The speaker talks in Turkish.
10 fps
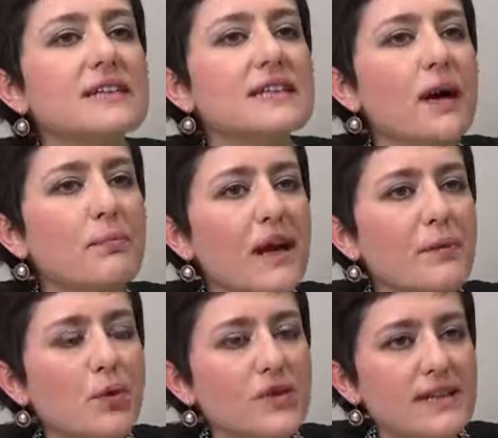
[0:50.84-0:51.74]

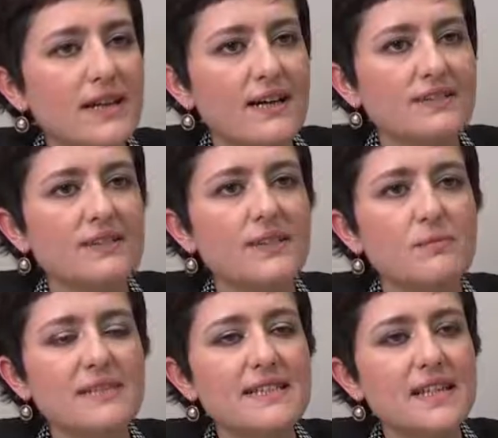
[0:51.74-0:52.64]
yaprak porselen
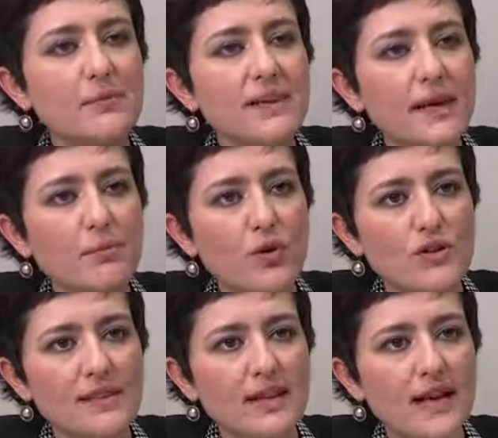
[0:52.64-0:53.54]
dediğimiz lamine
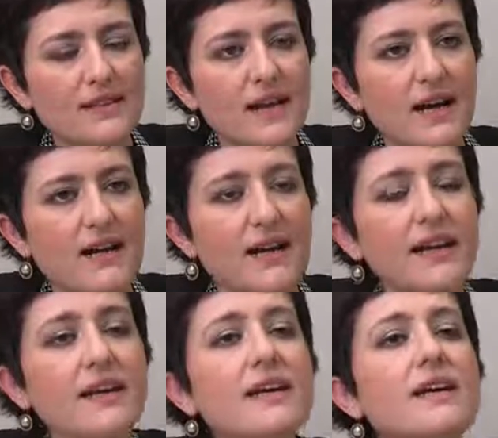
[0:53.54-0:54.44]

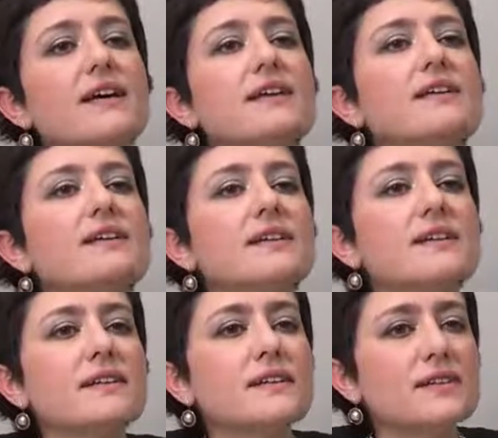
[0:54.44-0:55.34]
porselenlerle
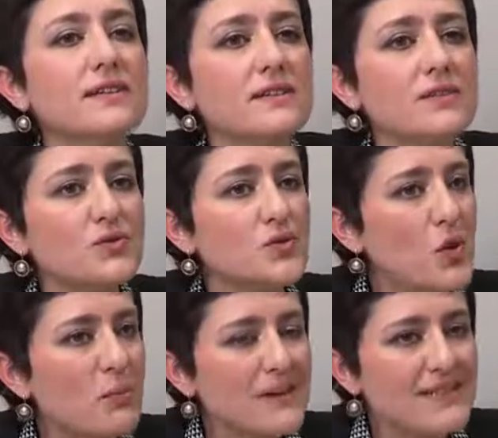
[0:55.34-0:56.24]
e,
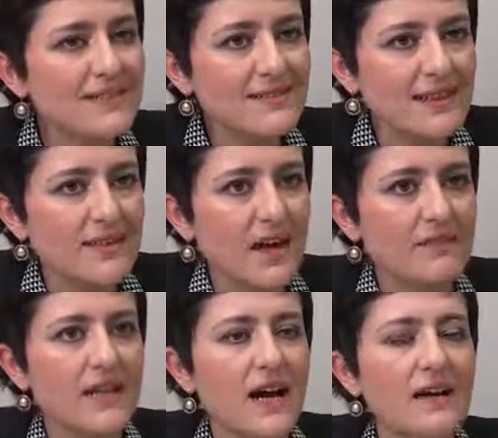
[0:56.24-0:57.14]
çok basit
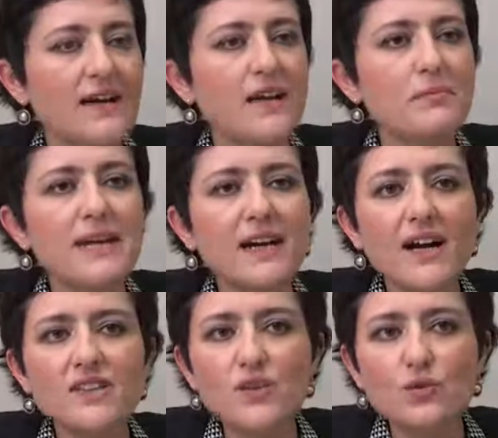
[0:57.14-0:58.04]
tedavilerle,
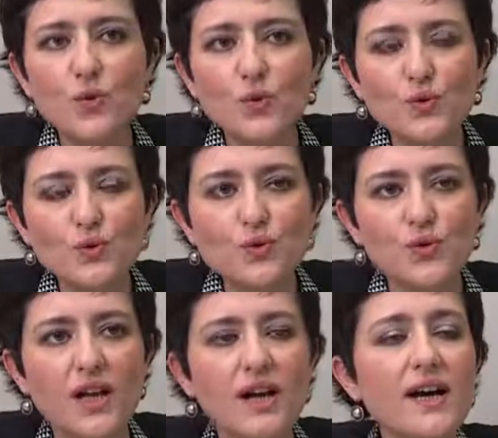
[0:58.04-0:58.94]
birkaç
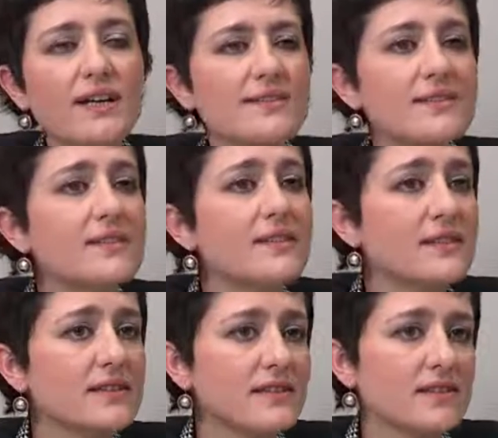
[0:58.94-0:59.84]
dokunuşla
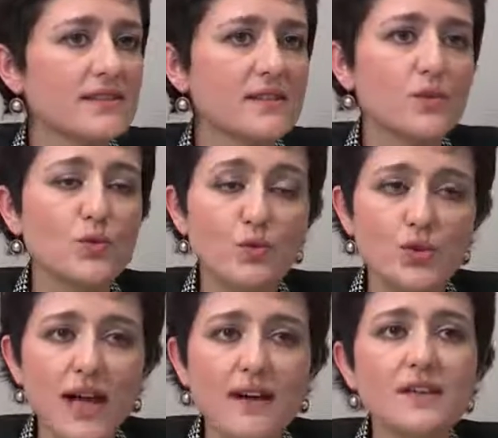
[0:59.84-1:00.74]
estetik e,
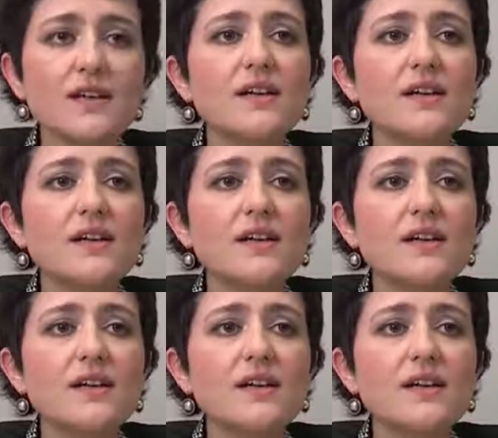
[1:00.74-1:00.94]
gülüşler